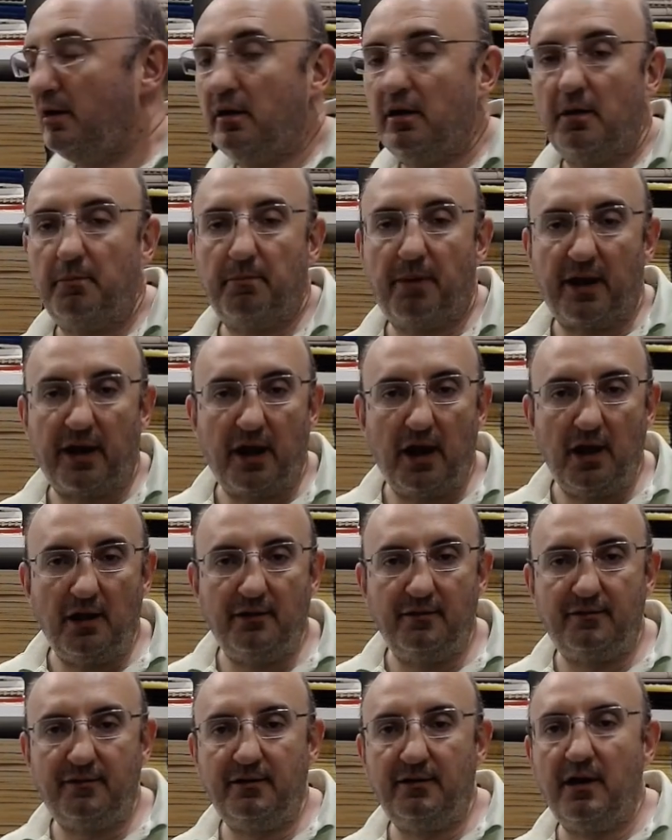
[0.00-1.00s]

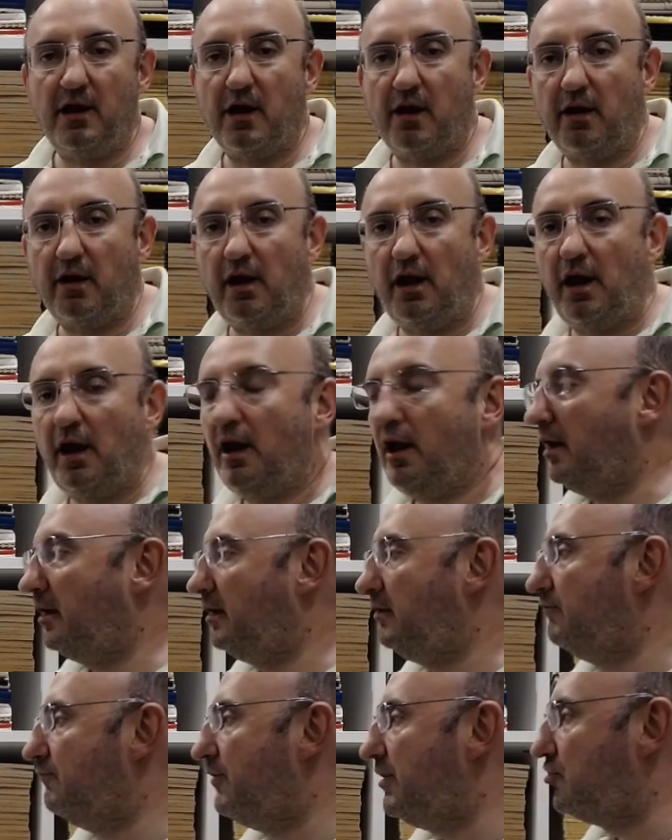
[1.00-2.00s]
parenti del re,
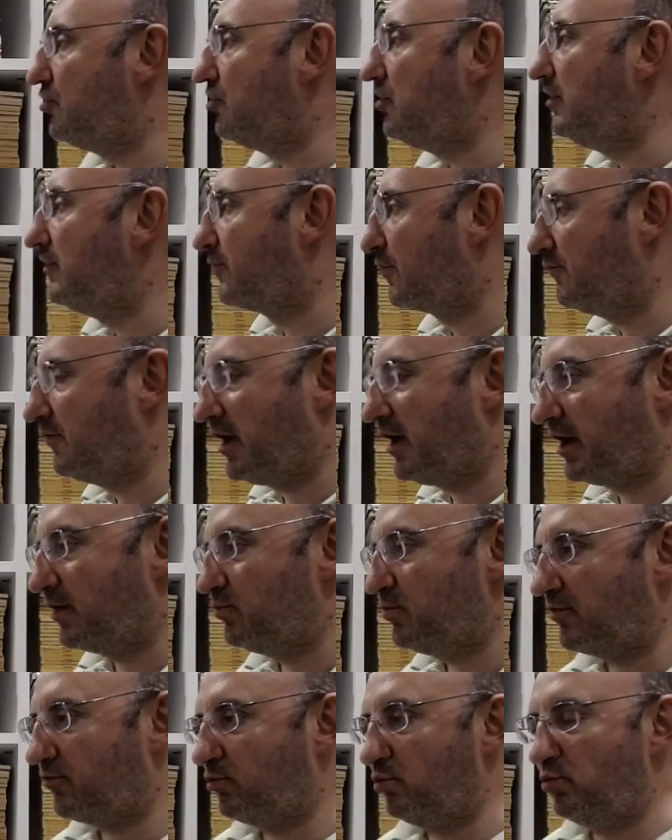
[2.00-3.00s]
invece di trovare
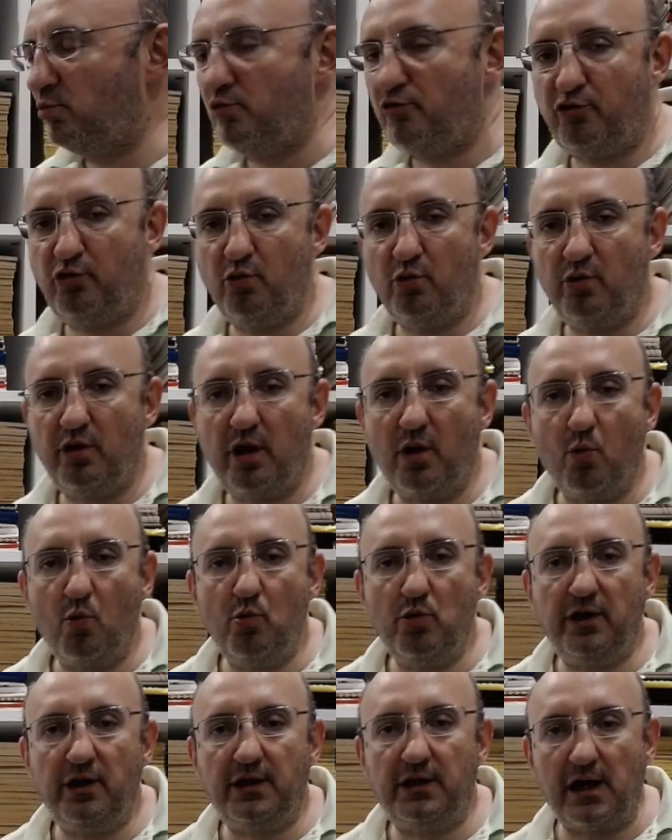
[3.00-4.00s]
una soluzione
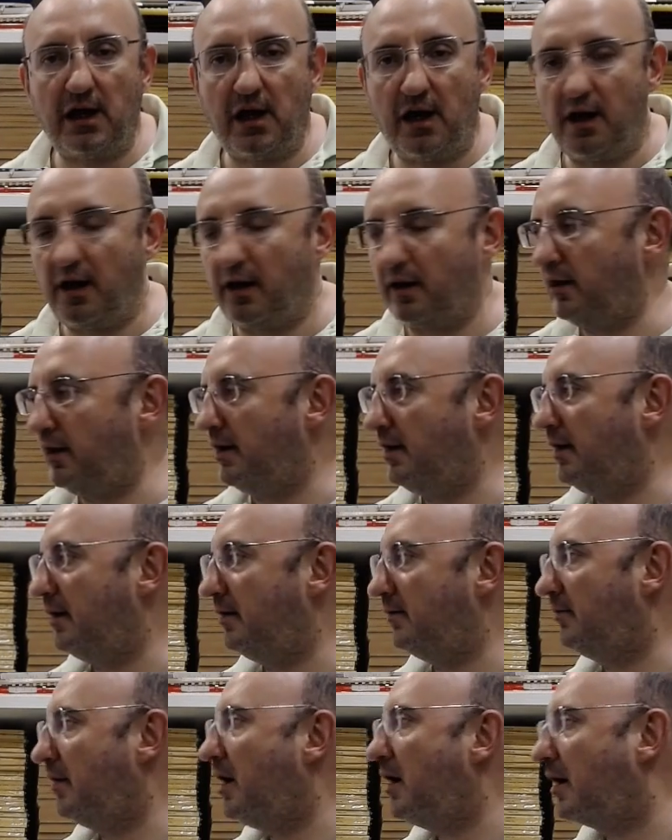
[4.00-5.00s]

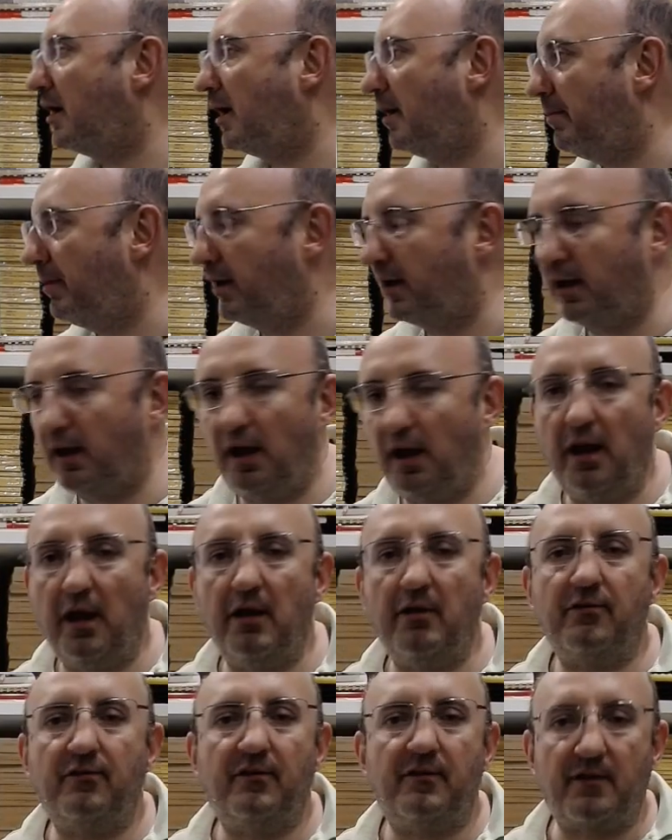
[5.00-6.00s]
unitaria, anche
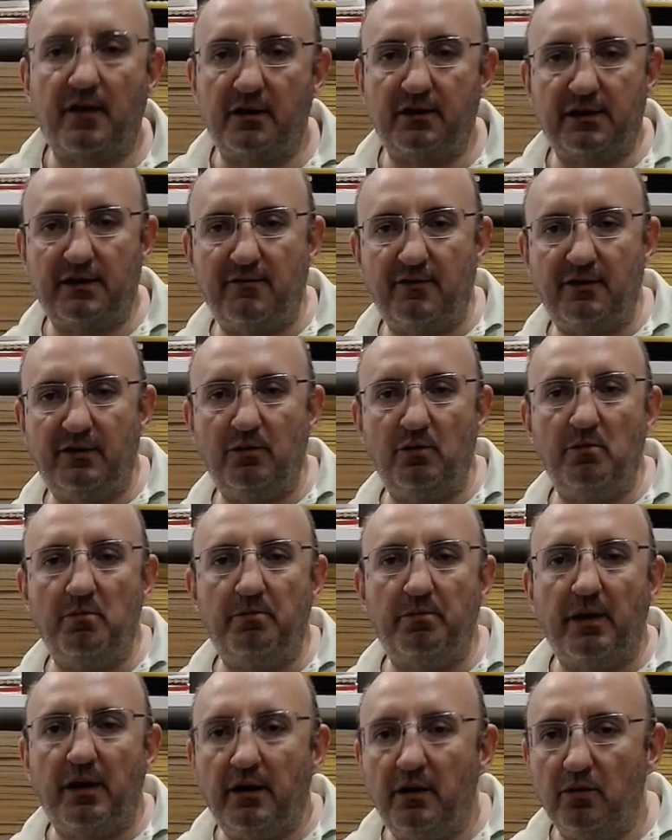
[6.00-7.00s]
perché si trattava di un
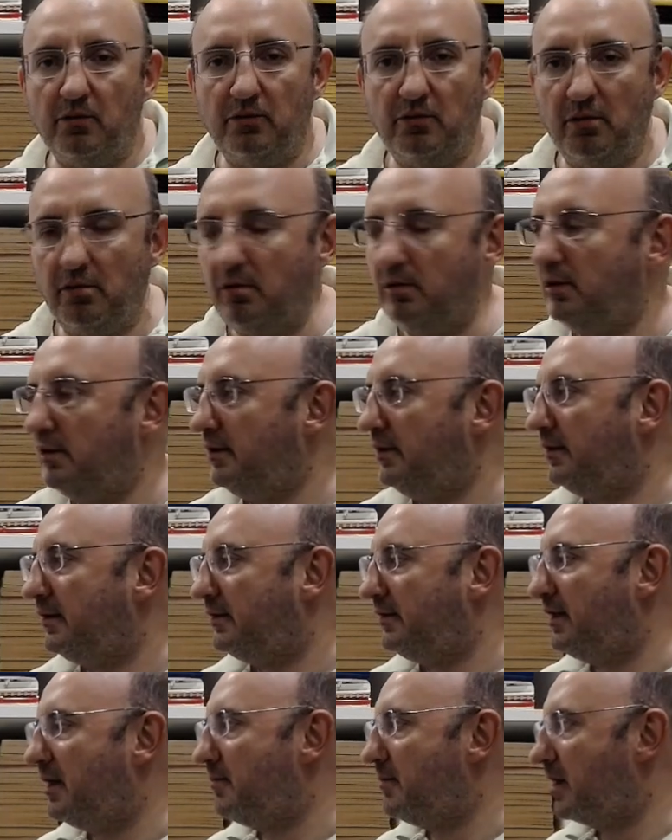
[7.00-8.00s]
periodo
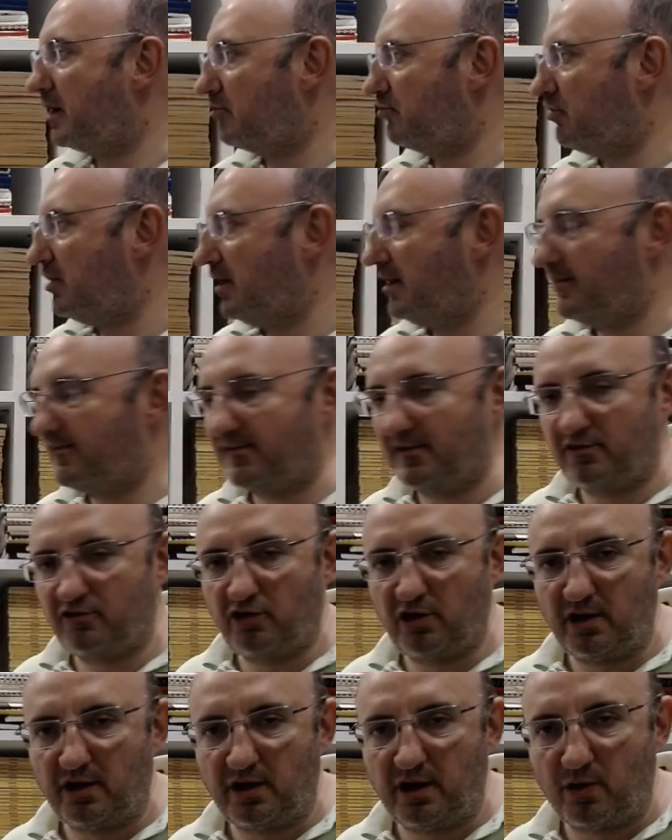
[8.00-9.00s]
di emergenza,
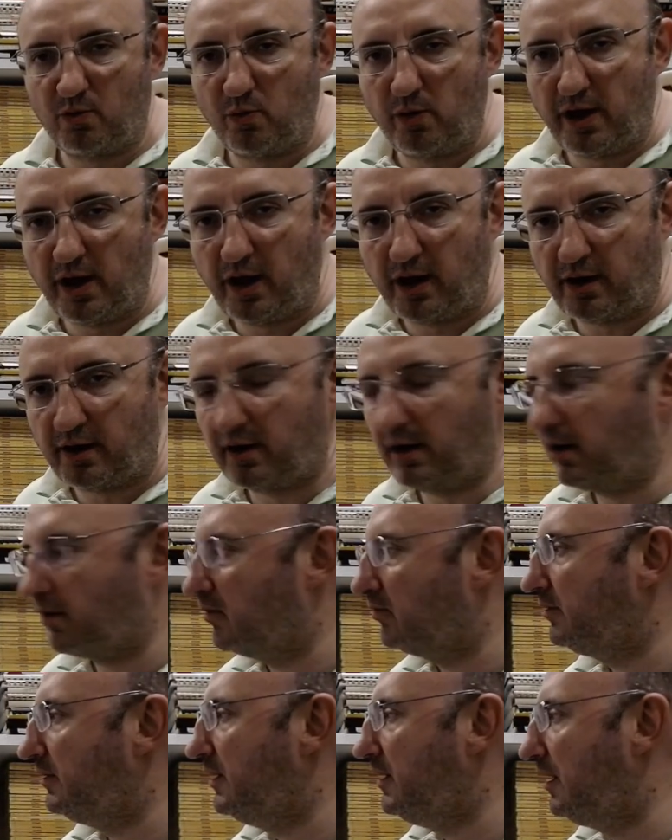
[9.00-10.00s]
c'era la guerra con
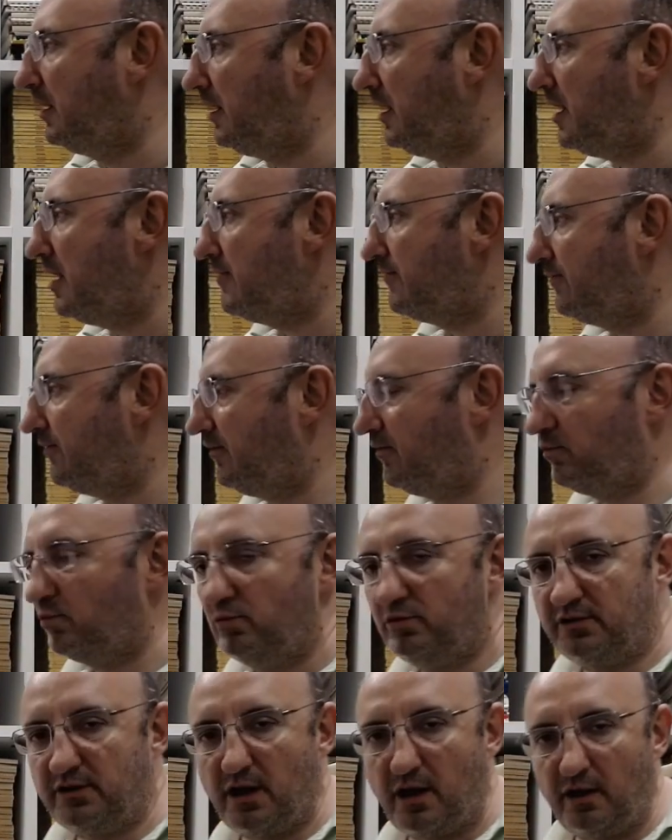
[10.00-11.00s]
gli inglesi
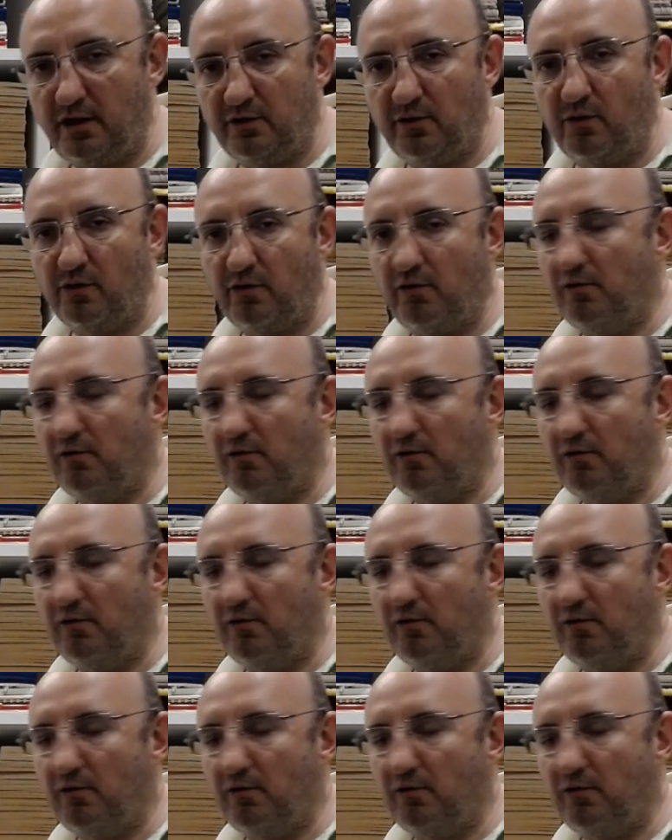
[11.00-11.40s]
sul territorio